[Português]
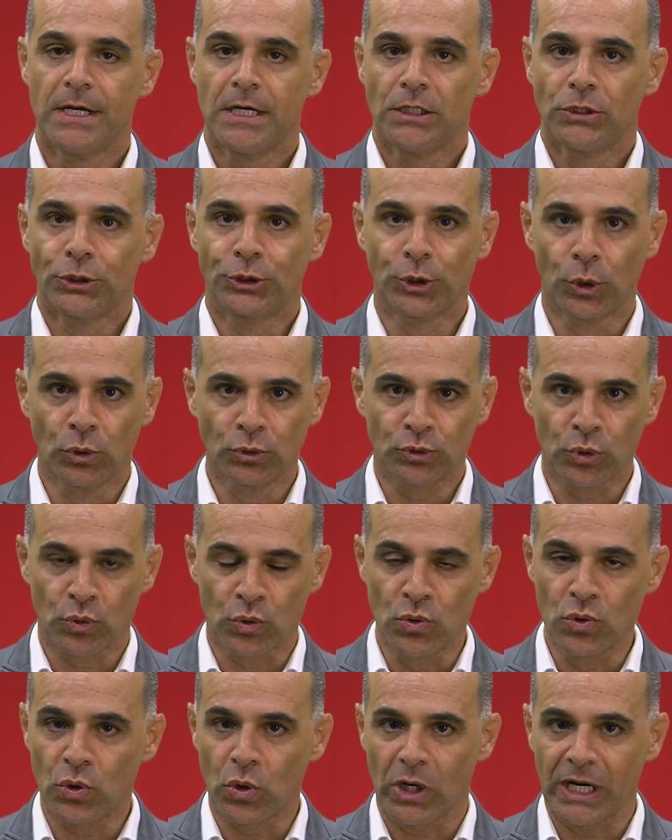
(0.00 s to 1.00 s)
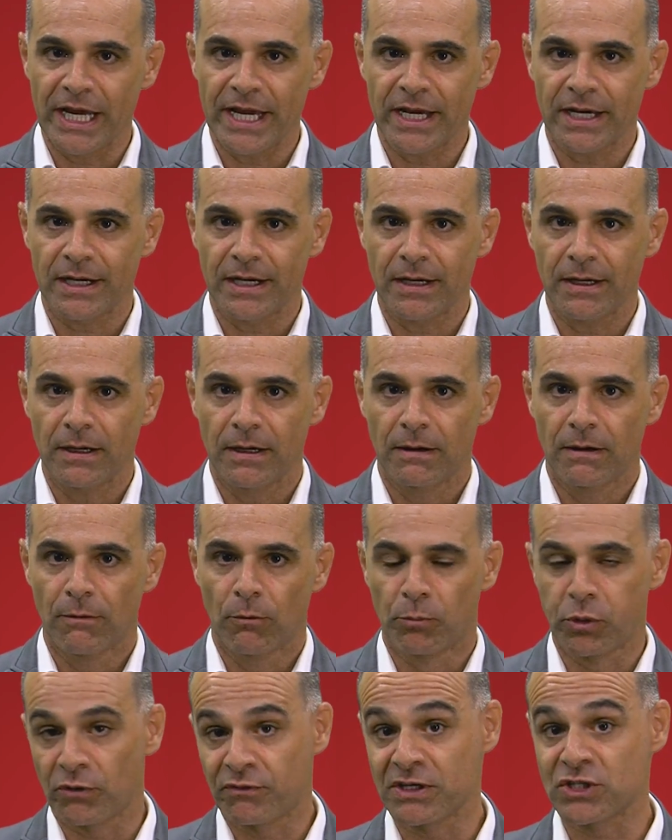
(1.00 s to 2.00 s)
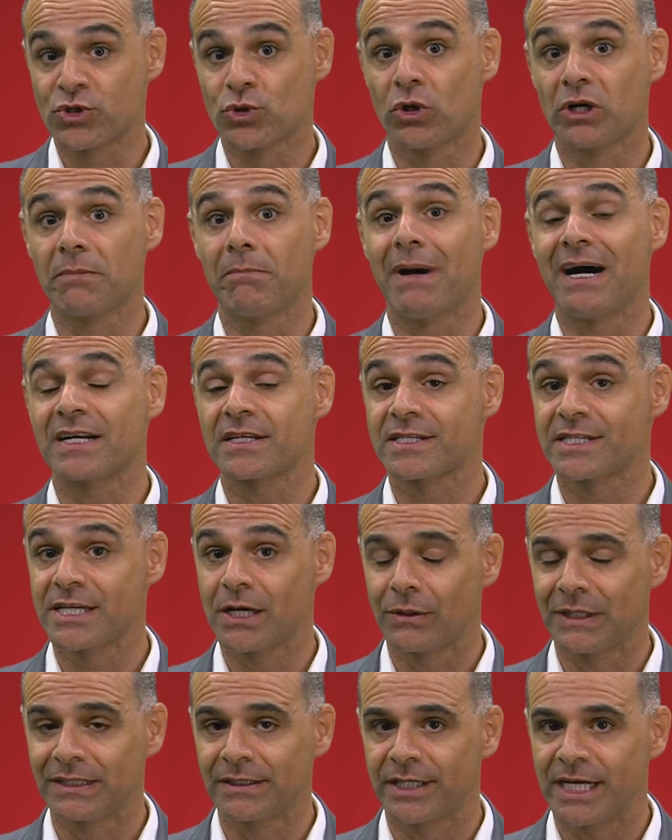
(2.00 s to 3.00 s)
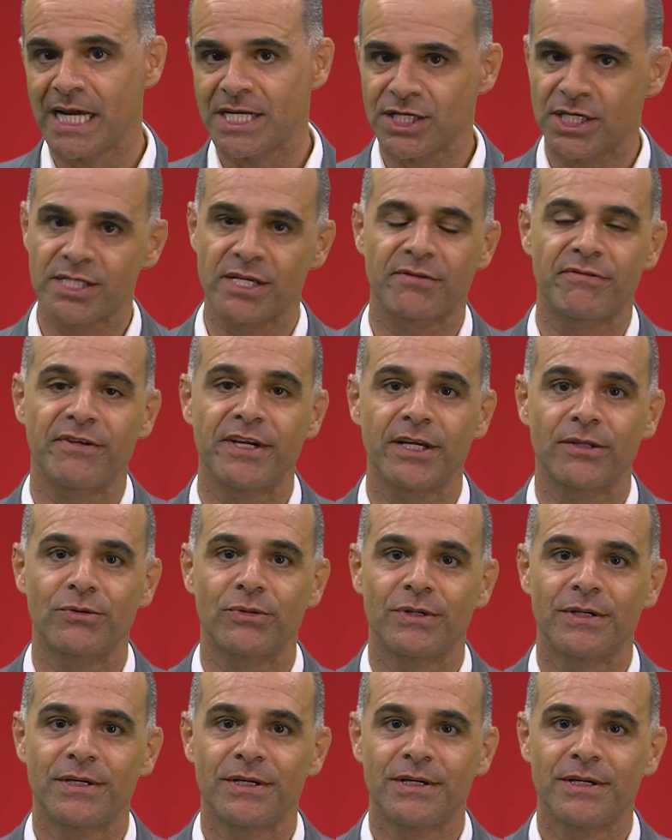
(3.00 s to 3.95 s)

Junto com o um colega, professor Marcelo André de Azevedo,